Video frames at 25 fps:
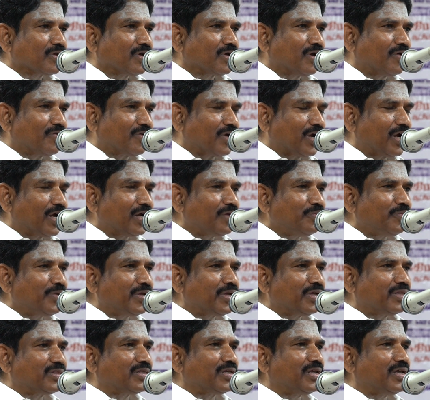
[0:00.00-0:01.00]
அவர்
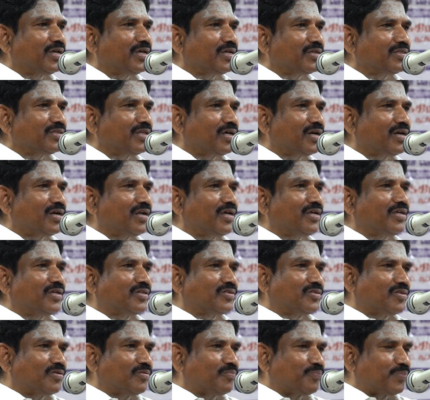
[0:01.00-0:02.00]
ஆன்மீகத்தில் இருந்தார்னா
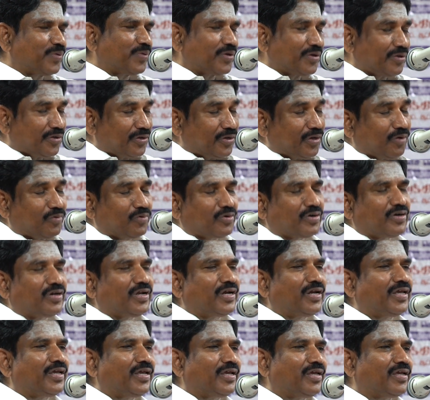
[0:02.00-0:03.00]
எத்த பெரிய ஒரு
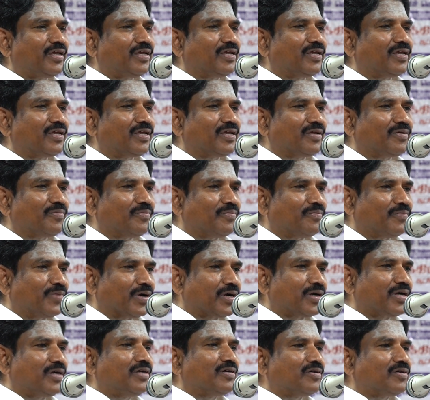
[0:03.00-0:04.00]
நிலையை
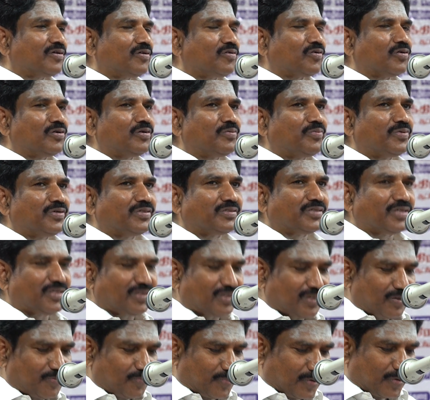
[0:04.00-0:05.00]
மக்களுக்கு கொண்டு போய்
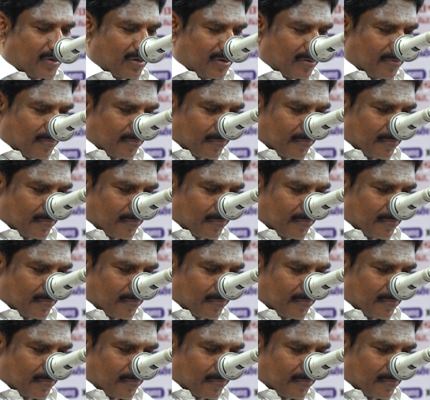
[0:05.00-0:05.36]
சேர்த்திருப்பார்